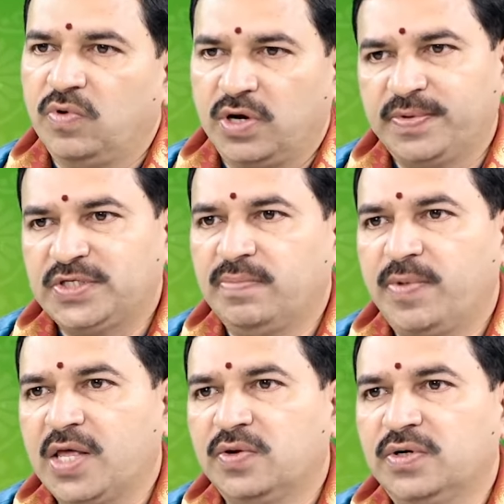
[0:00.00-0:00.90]
ఒక విసరు
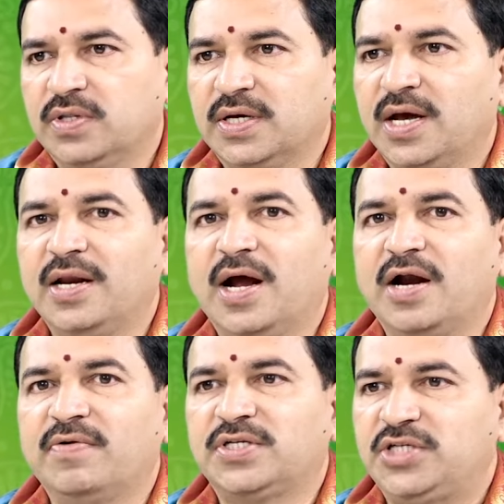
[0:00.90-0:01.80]
బాధ ఉంటుంది కానీ
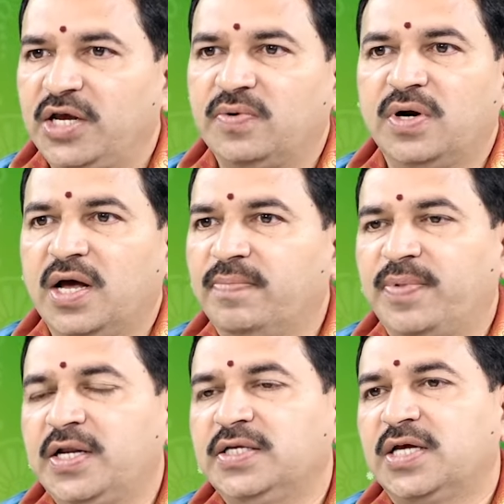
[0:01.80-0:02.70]
హార్డ్ వర్క్ చేయకుండా
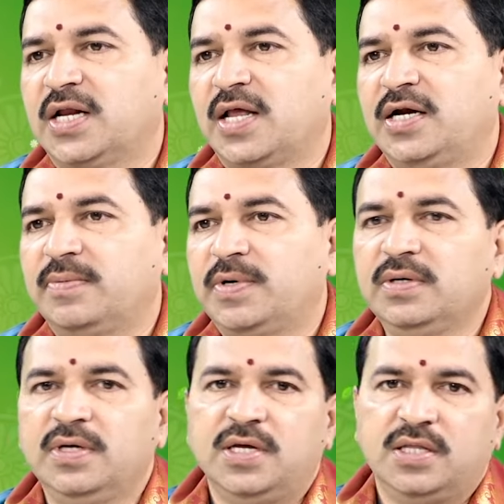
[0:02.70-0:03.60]
పని జరగాలంటే
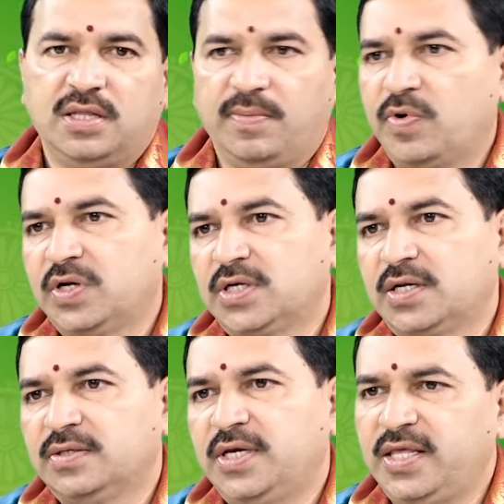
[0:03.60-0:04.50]
మటుకు తప్పకుండా
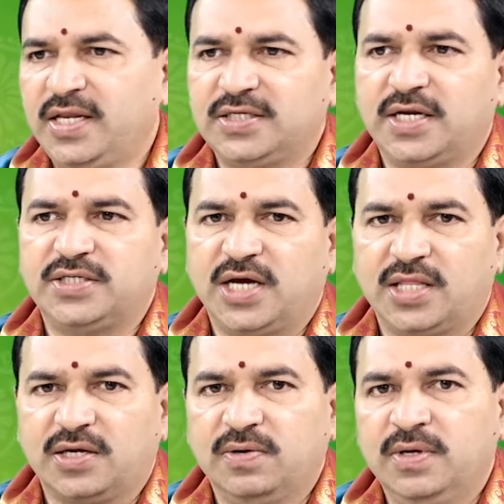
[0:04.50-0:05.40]
జరగదు ఏదైనా సరే
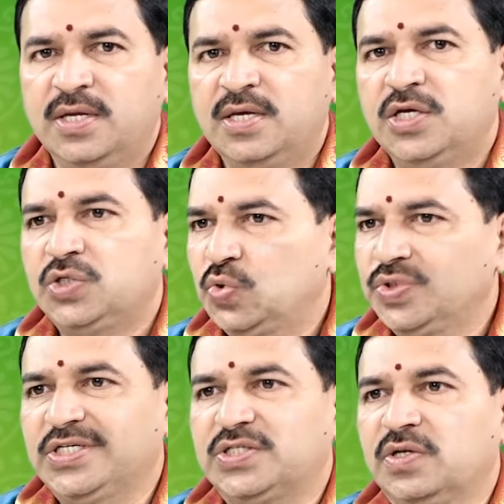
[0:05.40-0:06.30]
జాతకం
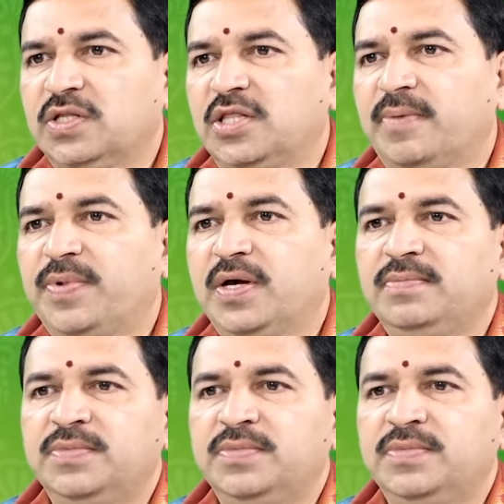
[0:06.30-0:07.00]
సూచిస్తుంది తప్ప